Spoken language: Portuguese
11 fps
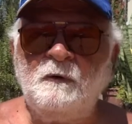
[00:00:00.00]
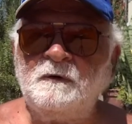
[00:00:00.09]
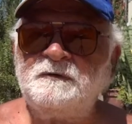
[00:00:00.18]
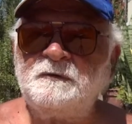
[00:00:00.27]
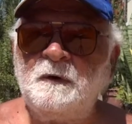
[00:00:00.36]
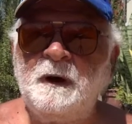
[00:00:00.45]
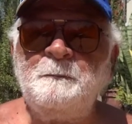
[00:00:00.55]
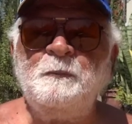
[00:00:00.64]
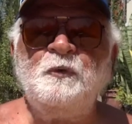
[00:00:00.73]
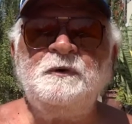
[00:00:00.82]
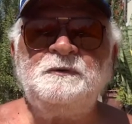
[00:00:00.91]
ouço há
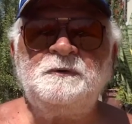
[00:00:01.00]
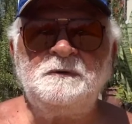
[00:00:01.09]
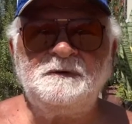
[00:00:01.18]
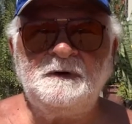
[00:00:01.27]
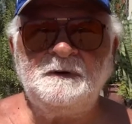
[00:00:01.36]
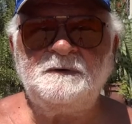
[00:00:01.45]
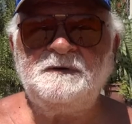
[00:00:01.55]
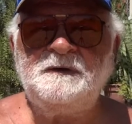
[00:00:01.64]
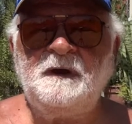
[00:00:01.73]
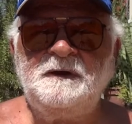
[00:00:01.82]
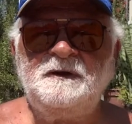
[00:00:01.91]
muitos anos,
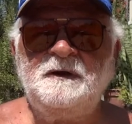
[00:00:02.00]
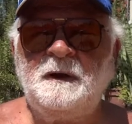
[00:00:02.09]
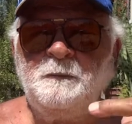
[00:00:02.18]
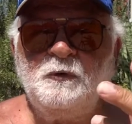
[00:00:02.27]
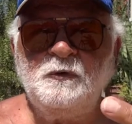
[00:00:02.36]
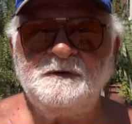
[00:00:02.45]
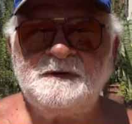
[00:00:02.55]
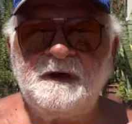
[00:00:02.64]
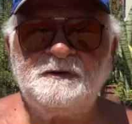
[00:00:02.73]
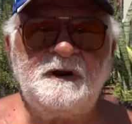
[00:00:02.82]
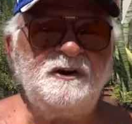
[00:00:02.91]
e aí a
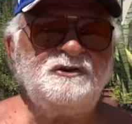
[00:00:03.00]
música traz